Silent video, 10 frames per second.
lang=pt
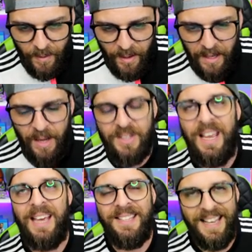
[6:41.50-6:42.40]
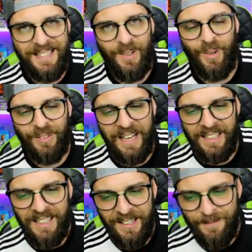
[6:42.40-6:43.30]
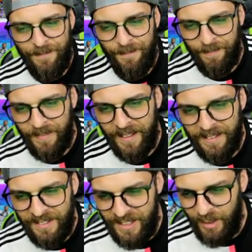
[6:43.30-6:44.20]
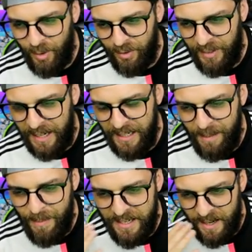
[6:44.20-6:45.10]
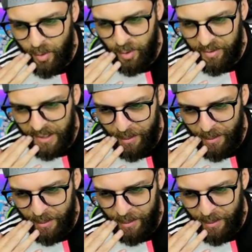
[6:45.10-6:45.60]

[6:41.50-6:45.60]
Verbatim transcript: Olha lá, o CR7 de novo dali. De novo dali, mas a curva